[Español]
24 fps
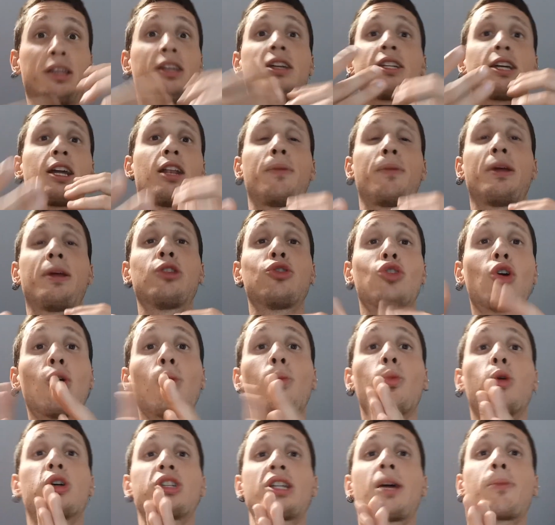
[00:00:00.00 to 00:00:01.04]
Y es que el
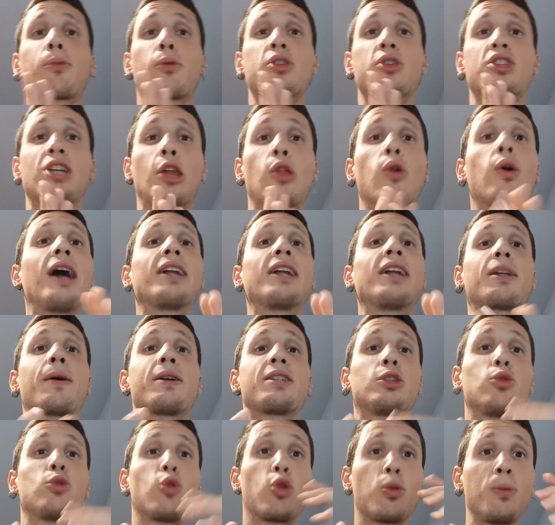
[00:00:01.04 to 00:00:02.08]
viento pues, se ha aprovechado a
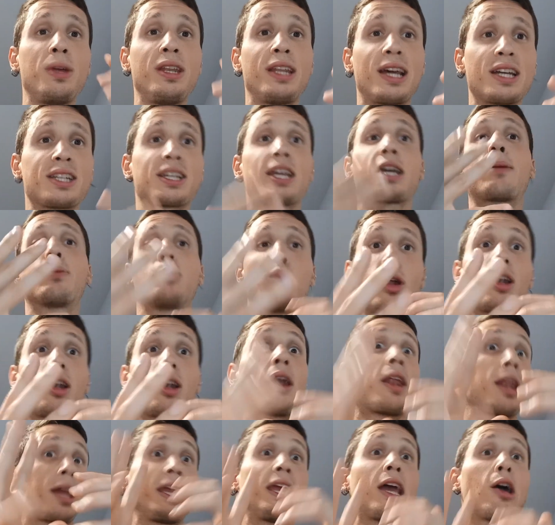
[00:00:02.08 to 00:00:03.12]
través de turbinas que
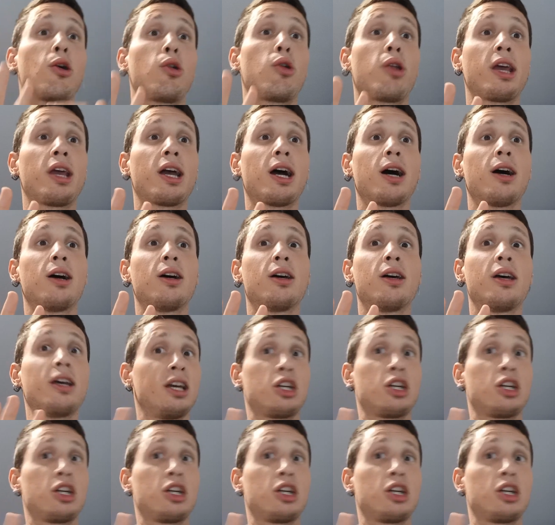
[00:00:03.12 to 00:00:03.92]
capturan energía eólica.